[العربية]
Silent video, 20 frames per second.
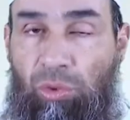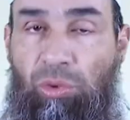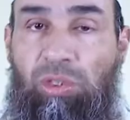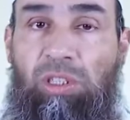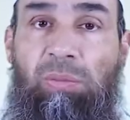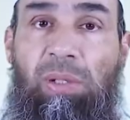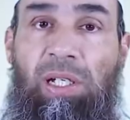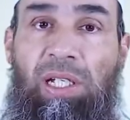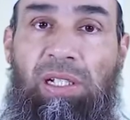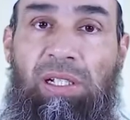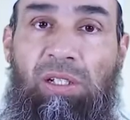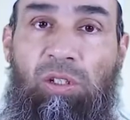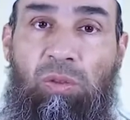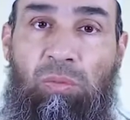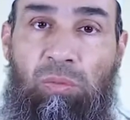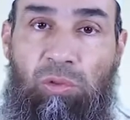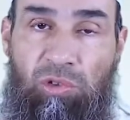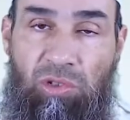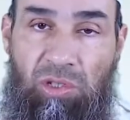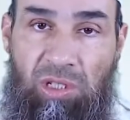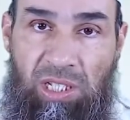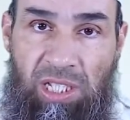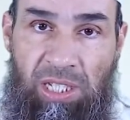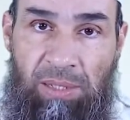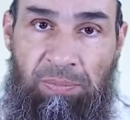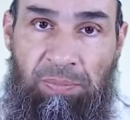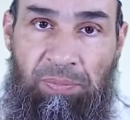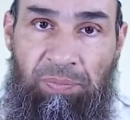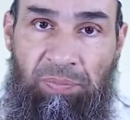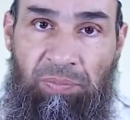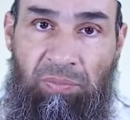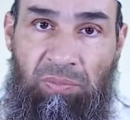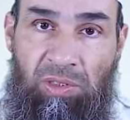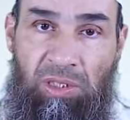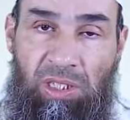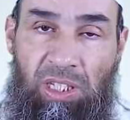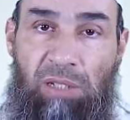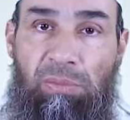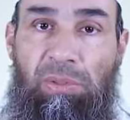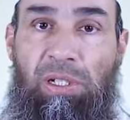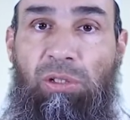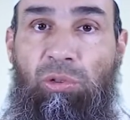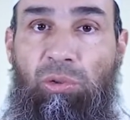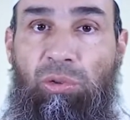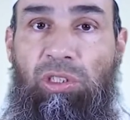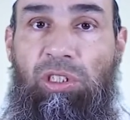كتب عليكم الصيام كما